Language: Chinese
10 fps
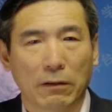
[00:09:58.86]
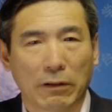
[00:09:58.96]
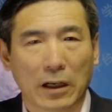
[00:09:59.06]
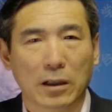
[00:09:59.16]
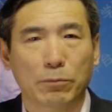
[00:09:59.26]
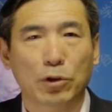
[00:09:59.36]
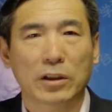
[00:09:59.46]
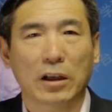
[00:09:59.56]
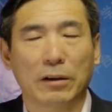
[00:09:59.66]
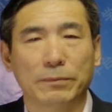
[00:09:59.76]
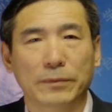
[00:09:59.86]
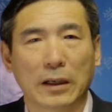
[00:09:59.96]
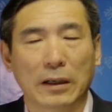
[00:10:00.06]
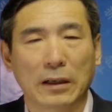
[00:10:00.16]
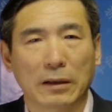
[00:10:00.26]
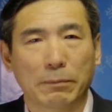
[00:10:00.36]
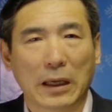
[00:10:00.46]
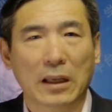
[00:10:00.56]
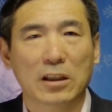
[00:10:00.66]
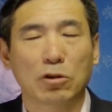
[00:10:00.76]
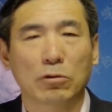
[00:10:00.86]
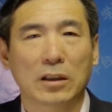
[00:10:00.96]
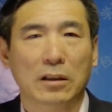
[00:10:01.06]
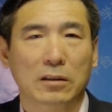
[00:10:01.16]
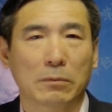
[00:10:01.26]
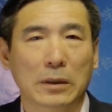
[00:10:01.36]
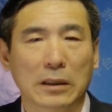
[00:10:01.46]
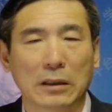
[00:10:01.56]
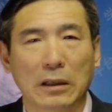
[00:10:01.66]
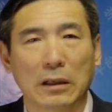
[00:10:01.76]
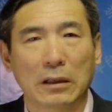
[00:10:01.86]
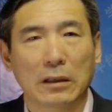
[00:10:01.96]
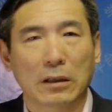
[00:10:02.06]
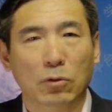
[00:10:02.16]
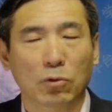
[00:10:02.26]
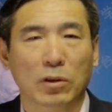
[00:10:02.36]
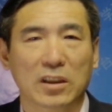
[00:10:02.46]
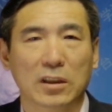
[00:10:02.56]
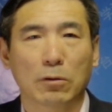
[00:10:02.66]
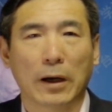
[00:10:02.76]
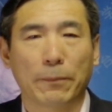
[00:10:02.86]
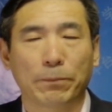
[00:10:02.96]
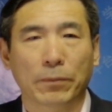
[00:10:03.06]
晚上不睡觉啊，白天休息的这么一个工作习惯。